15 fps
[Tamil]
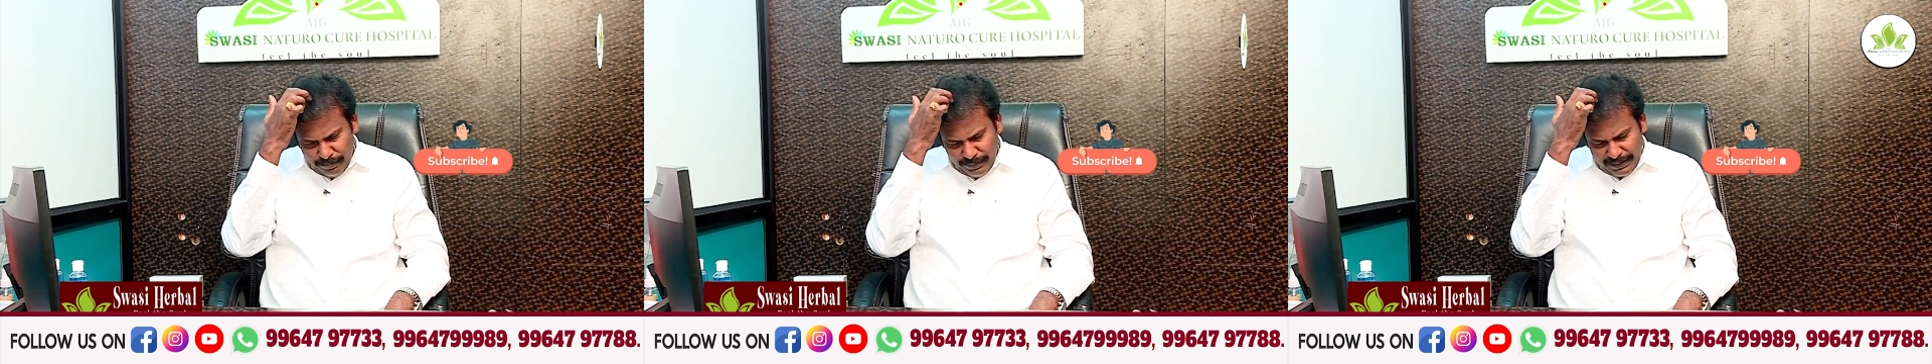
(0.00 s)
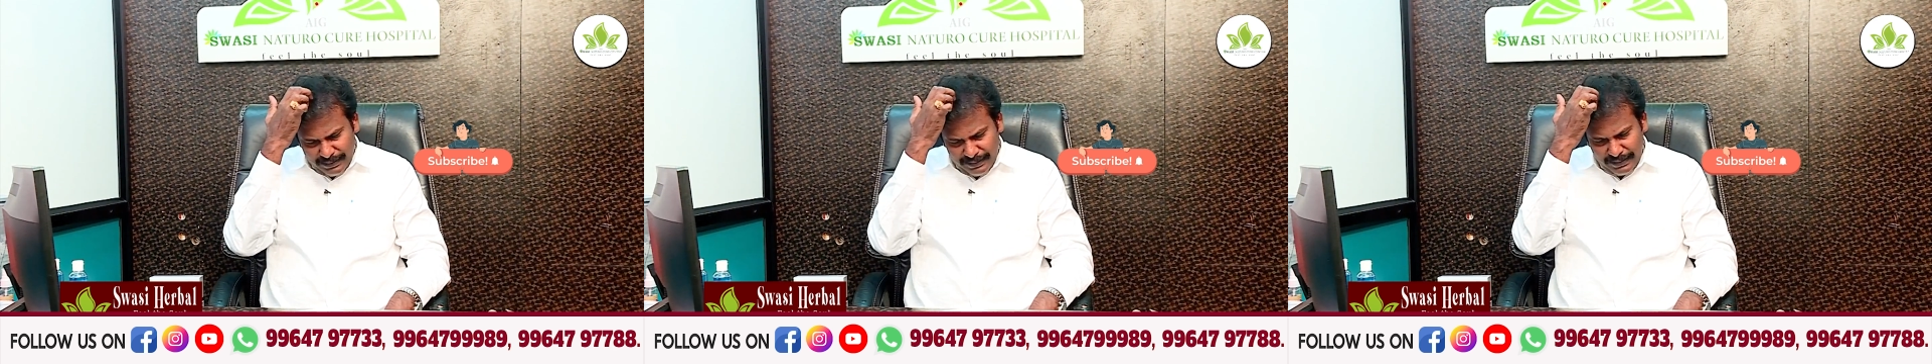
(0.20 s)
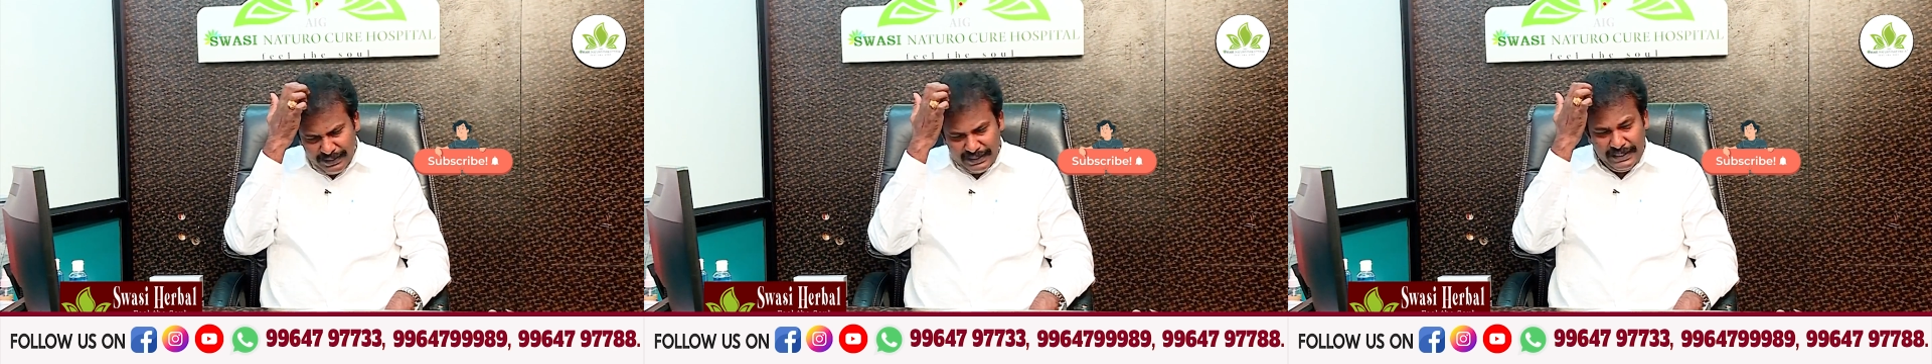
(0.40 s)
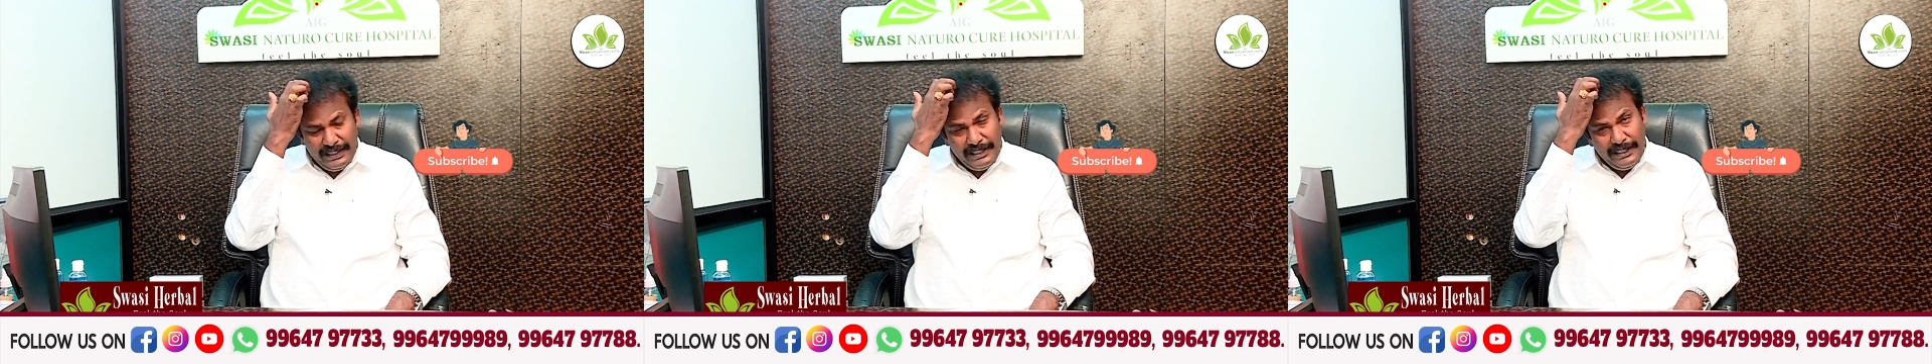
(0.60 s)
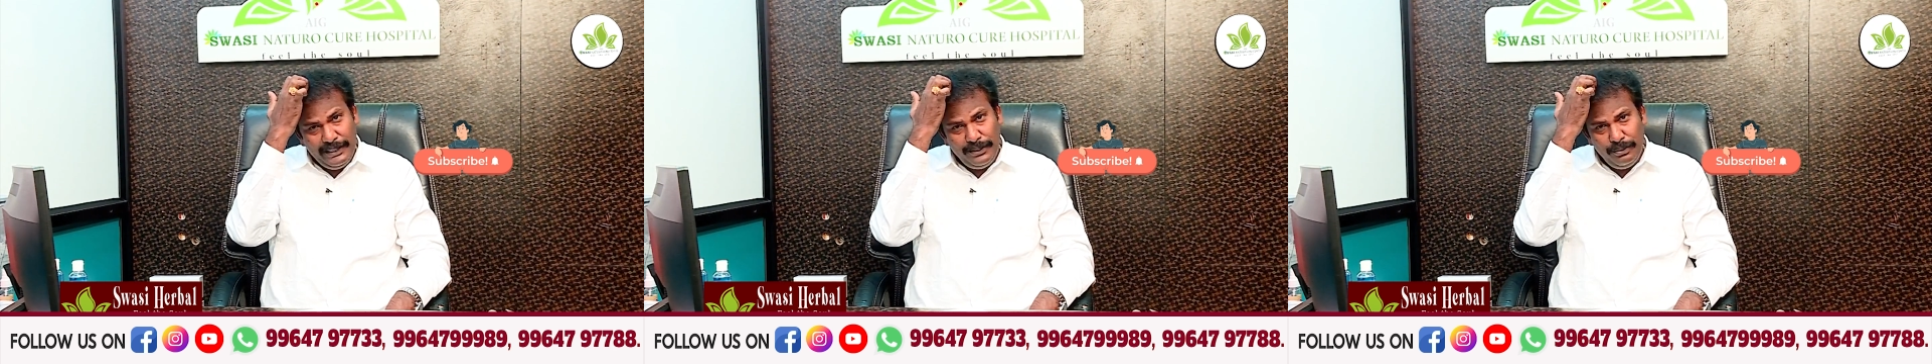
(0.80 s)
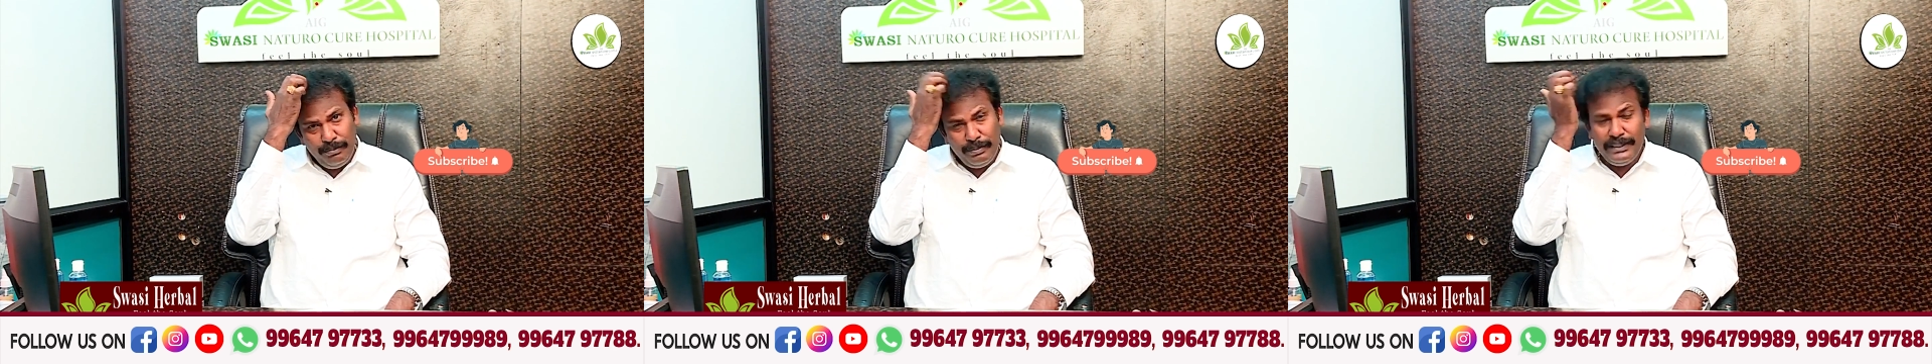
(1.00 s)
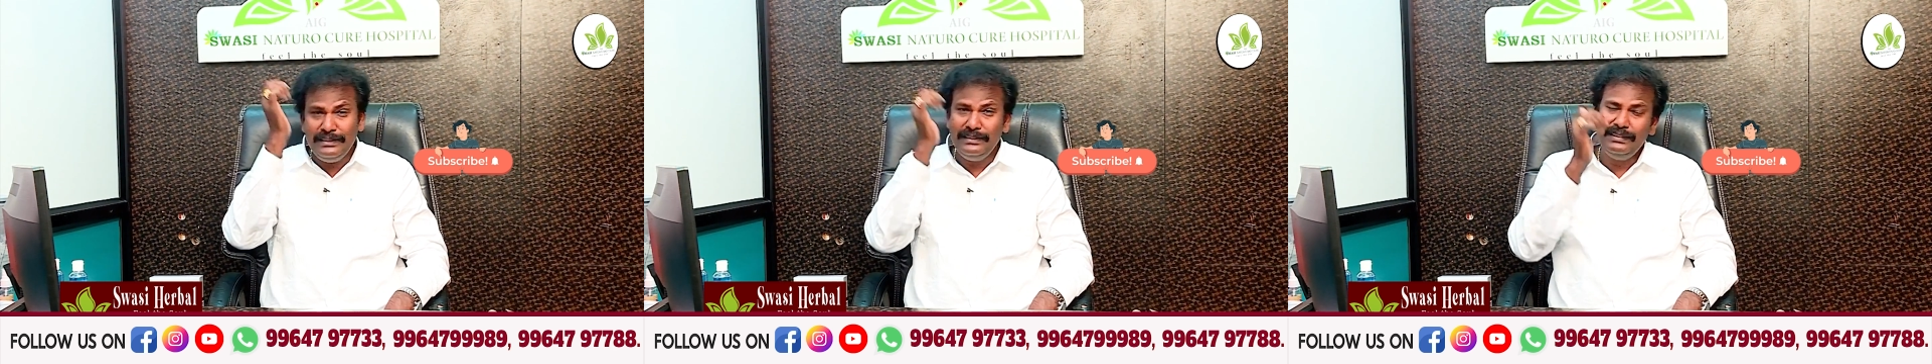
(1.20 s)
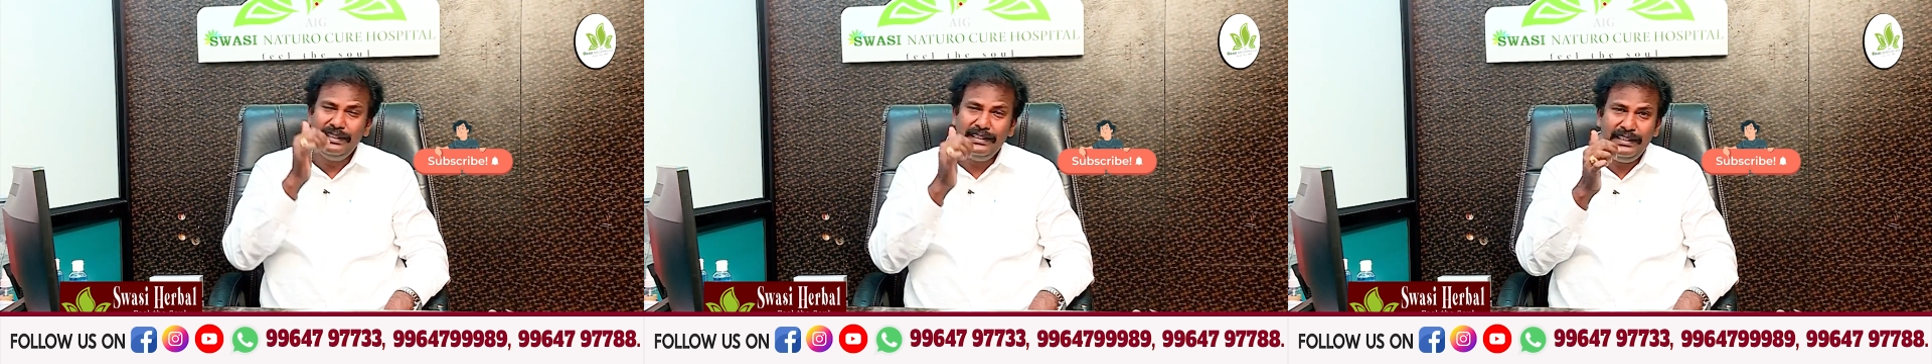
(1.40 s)
பார்த்துருக்கனே எங்கேயோ
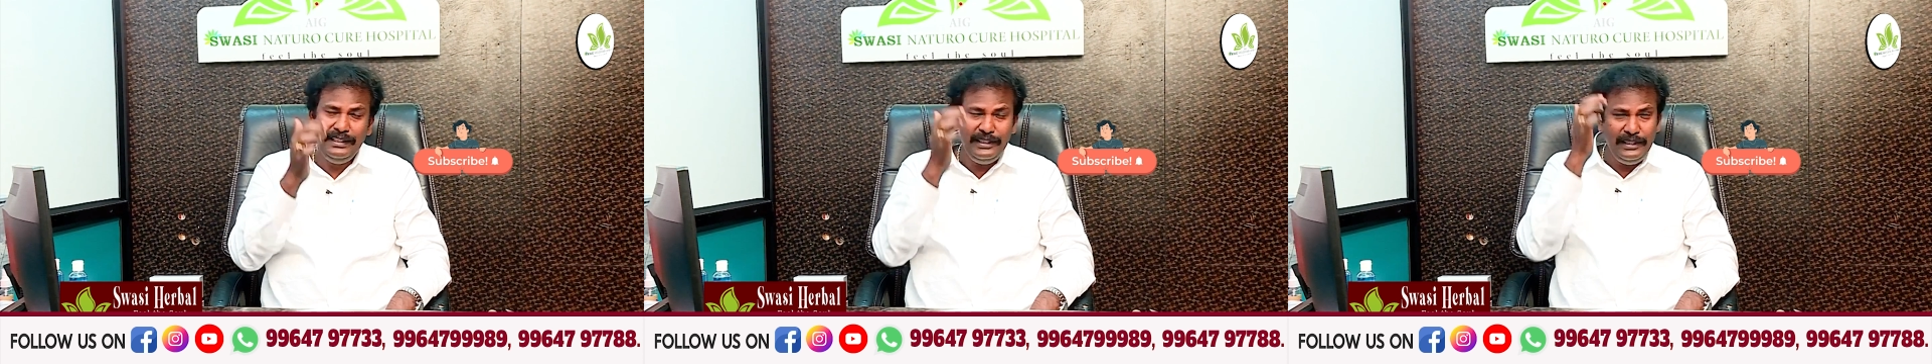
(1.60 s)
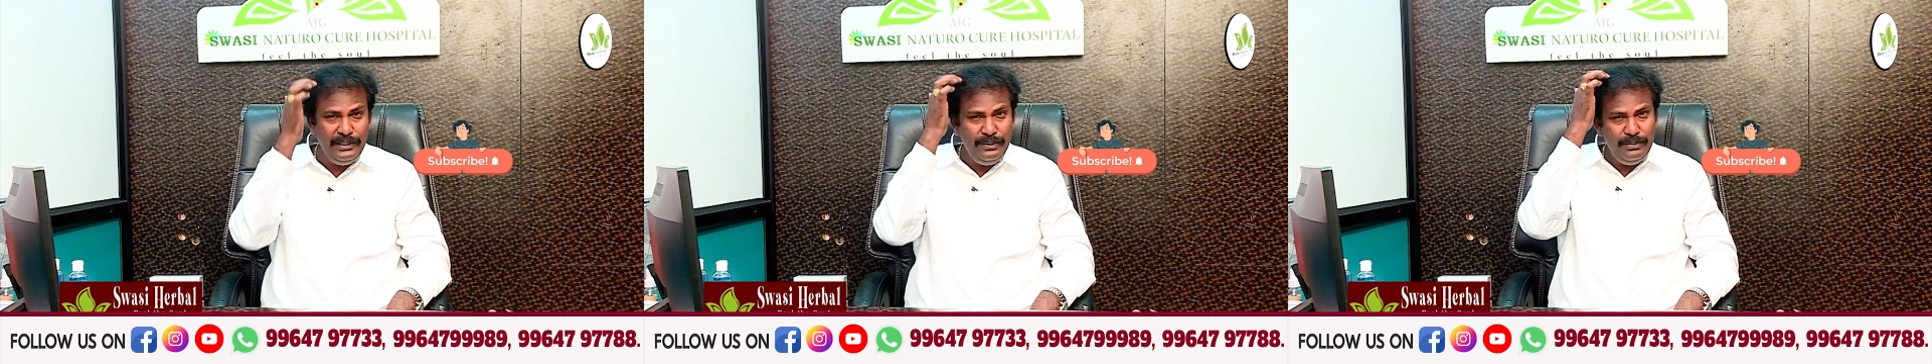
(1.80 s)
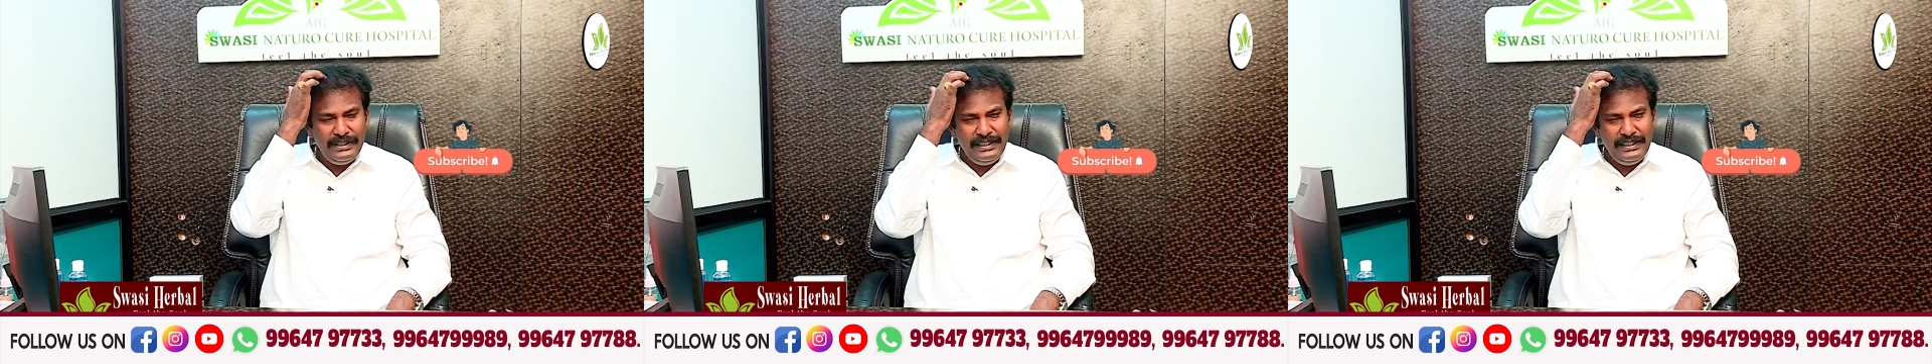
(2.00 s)
படிச்சிருக்கனே எங்கேயோ